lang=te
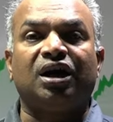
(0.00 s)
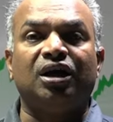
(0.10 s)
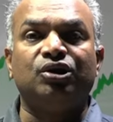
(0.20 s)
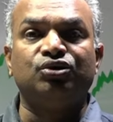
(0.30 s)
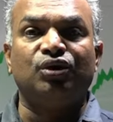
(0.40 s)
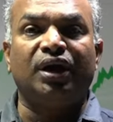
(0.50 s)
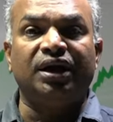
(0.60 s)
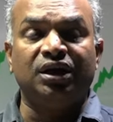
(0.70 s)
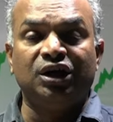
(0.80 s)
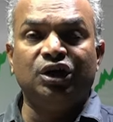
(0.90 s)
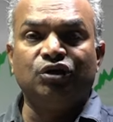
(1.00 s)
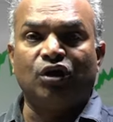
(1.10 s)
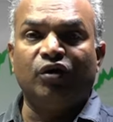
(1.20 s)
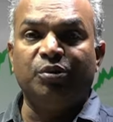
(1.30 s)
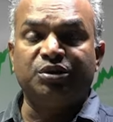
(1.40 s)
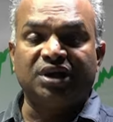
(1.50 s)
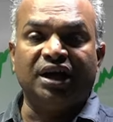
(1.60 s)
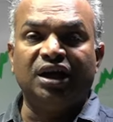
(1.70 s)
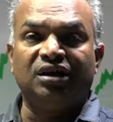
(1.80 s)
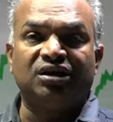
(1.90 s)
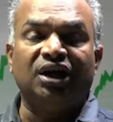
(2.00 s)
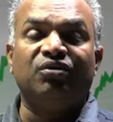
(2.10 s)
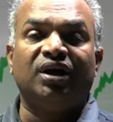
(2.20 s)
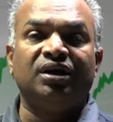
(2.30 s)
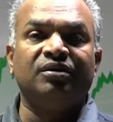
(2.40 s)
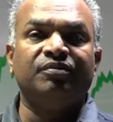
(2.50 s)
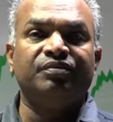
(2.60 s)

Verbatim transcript: కాల్దూతున్నాయి ఇంకొక వైపు చైనా తైవాన్